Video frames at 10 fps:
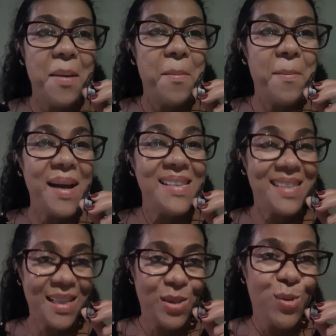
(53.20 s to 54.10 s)
mas
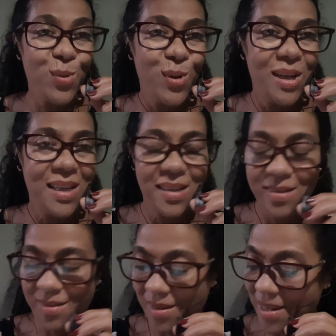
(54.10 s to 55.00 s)
a tola
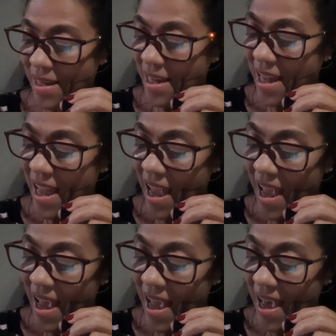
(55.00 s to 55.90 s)

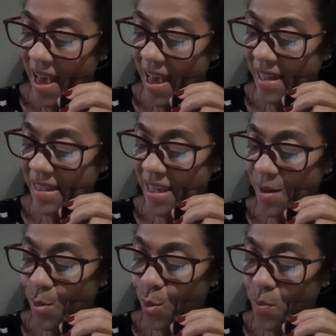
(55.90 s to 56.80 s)
a
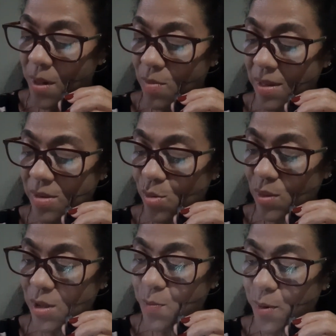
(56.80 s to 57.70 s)
derruba com as
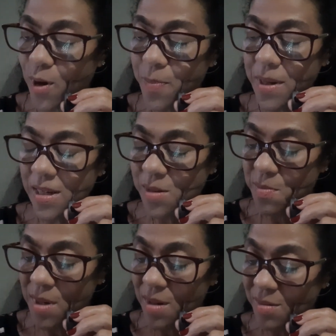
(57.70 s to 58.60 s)
suas próprias
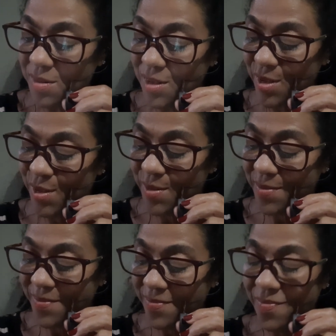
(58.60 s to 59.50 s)
mãos.
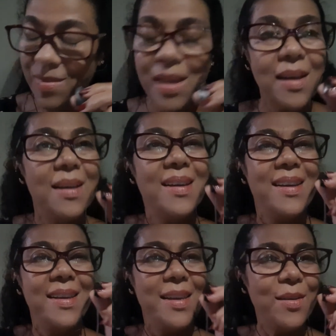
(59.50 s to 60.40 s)

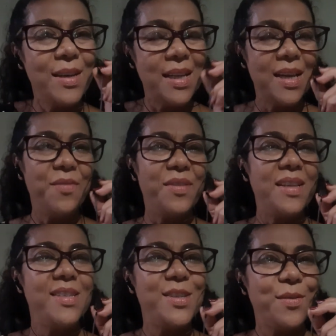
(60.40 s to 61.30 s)
E eu queria
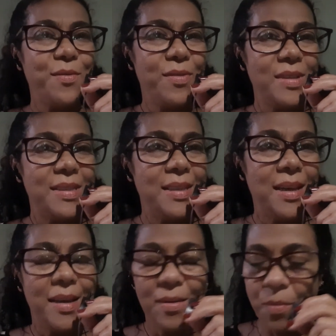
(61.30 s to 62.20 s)
refletir com
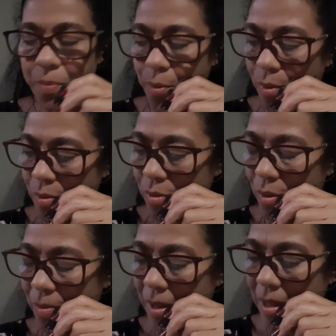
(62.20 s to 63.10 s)
você um pouco
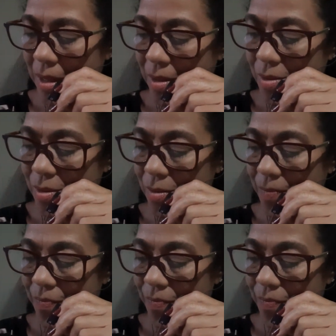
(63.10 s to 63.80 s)
sobre isso.